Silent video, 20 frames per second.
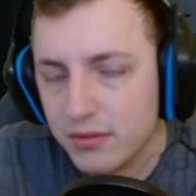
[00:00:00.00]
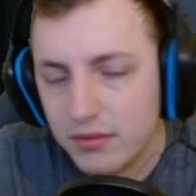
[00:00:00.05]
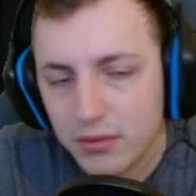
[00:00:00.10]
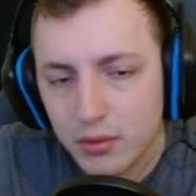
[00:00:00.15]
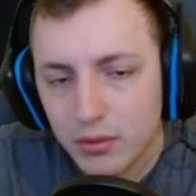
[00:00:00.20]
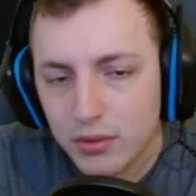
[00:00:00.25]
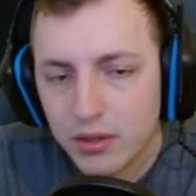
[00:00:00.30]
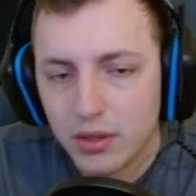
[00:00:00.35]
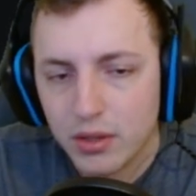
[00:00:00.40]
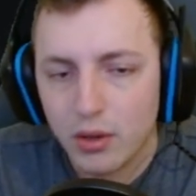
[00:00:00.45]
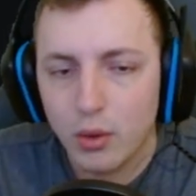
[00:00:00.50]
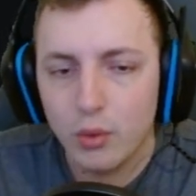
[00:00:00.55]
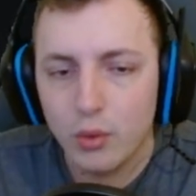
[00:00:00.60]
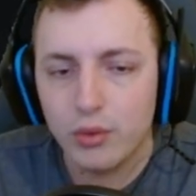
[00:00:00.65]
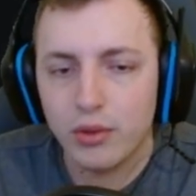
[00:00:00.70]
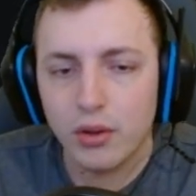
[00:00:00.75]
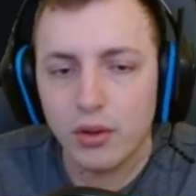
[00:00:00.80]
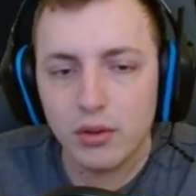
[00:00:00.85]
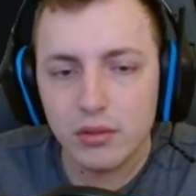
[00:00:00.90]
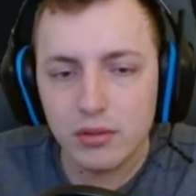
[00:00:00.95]
Donc euh,
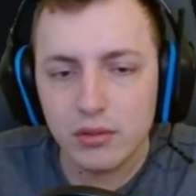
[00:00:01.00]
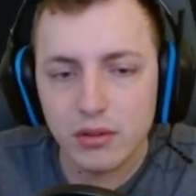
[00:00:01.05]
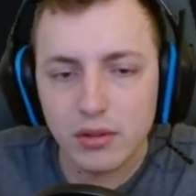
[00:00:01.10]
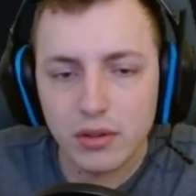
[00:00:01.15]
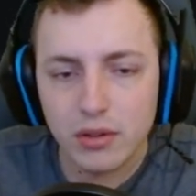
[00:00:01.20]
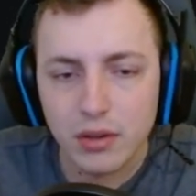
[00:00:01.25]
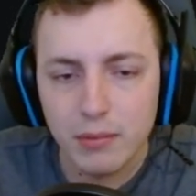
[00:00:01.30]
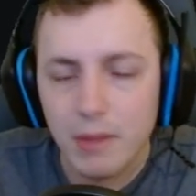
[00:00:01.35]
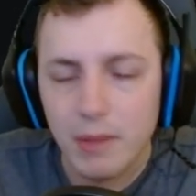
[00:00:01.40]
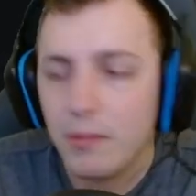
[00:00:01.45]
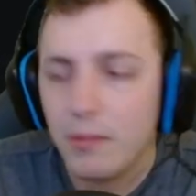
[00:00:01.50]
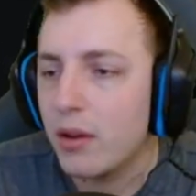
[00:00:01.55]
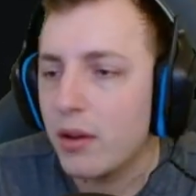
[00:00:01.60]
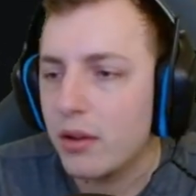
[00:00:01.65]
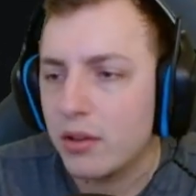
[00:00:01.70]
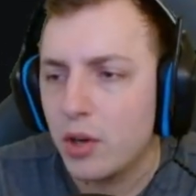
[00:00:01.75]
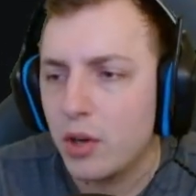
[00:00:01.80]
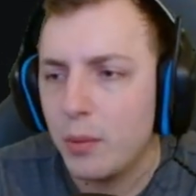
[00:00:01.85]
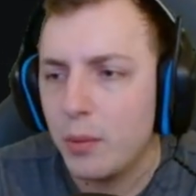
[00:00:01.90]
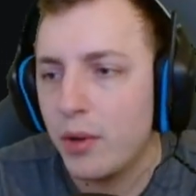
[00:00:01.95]
autant, euh, même
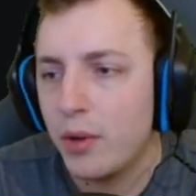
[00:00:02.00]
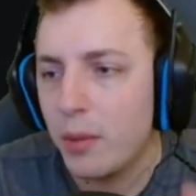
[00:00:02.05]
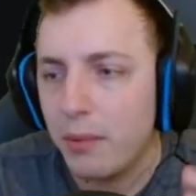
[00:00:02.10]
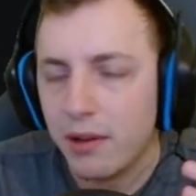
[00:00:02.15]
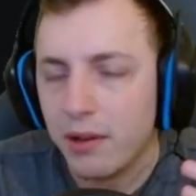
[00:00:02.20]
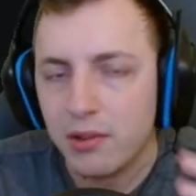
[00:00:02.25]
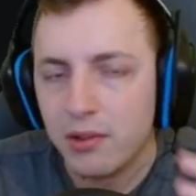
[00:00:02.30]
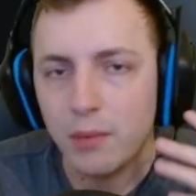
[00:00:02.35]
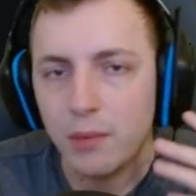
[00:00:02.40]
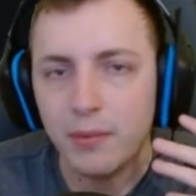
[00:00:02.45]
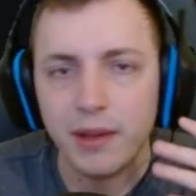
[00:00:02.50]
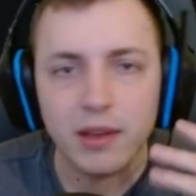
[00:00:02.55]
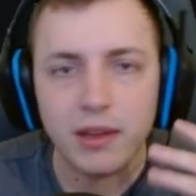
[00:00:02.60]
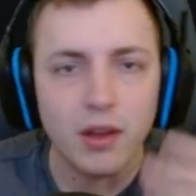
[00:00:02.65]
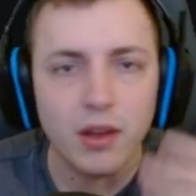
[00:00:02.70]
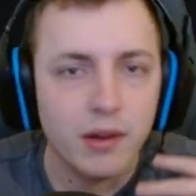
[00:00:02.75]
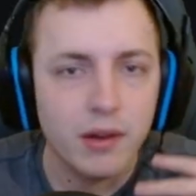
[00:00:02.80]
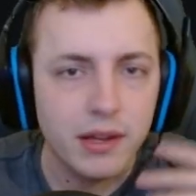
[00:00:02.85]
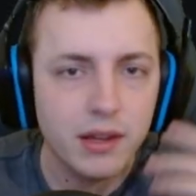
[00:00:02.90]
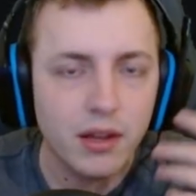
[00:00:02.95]
un copper par exemple avec
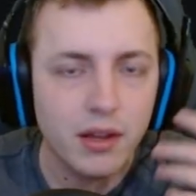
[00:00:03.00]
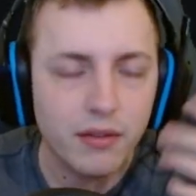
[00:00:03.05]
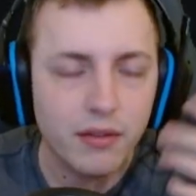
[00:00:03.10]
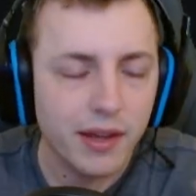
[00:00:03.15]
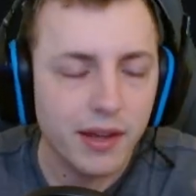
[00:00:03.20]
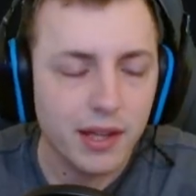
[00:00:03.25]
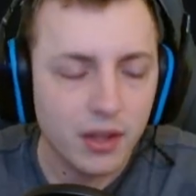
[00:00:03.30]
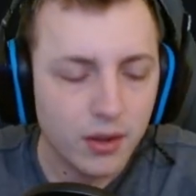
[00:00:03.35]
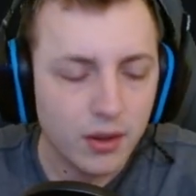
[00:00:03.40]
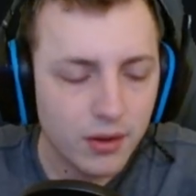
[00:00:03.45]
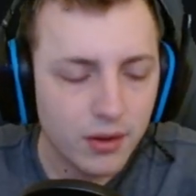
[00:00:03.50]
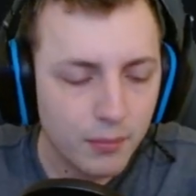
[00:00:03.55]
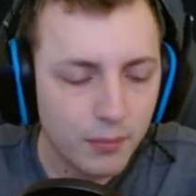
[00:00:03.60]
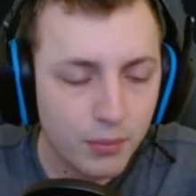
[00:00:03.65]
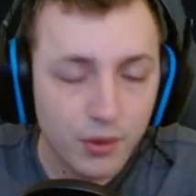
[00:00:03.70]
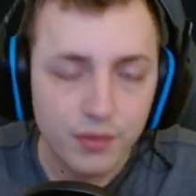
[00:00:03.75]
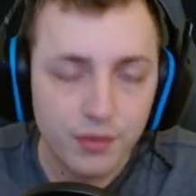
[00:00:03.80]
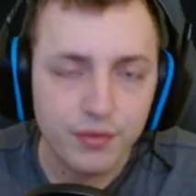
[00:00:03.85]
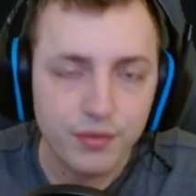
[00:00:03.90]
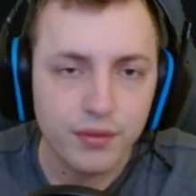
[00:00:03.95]
un lead, enfin avec un
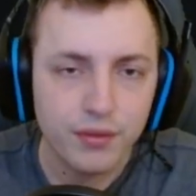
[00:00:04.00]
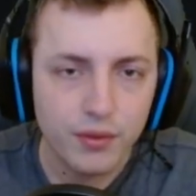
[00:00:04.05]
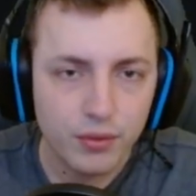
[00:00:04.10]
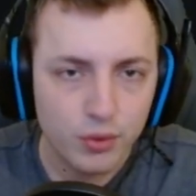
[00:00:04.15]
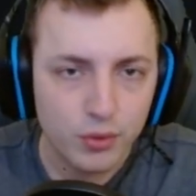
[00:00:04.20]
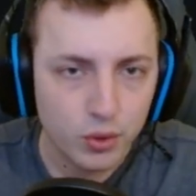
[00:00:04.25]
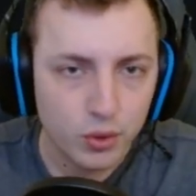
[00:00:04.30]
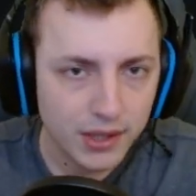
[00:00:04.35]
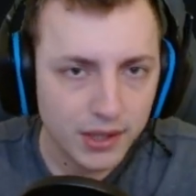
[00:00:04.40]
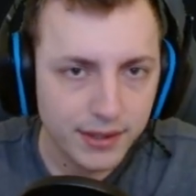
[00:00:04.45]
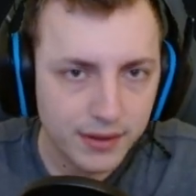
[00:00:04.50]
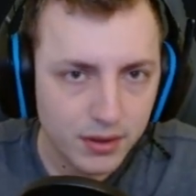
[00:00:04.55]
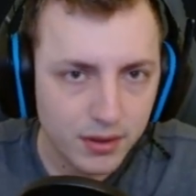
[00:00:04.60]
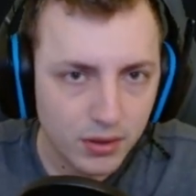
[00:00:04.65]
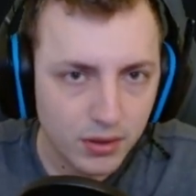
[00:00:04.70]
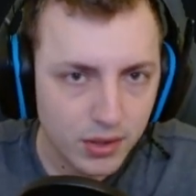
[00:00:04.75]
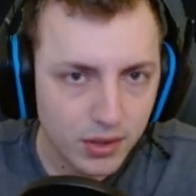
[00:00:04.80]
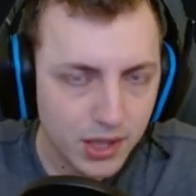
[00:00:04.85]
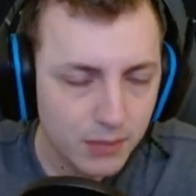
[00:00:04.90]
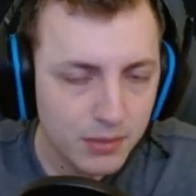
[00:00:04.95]
buff tocrit
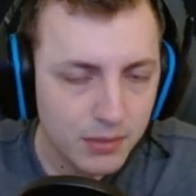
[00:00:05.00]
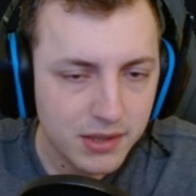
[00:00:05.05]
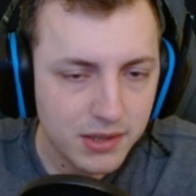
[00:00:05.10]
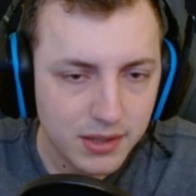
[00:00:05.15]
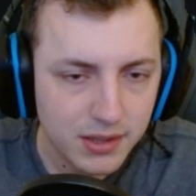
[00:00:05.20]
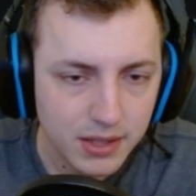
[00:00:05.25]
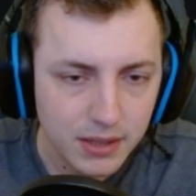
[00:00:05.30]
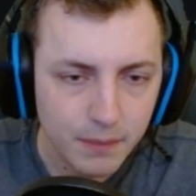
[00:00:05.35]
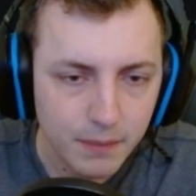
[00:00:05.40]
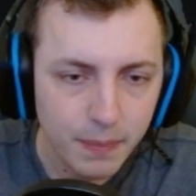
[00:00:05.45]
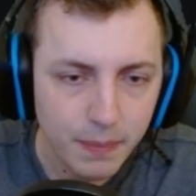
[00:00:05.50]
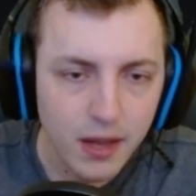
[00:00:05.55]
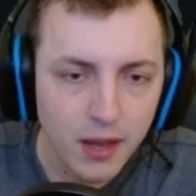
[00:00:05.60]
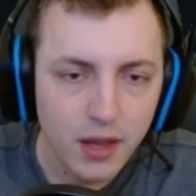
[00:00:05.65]
de Dimicity,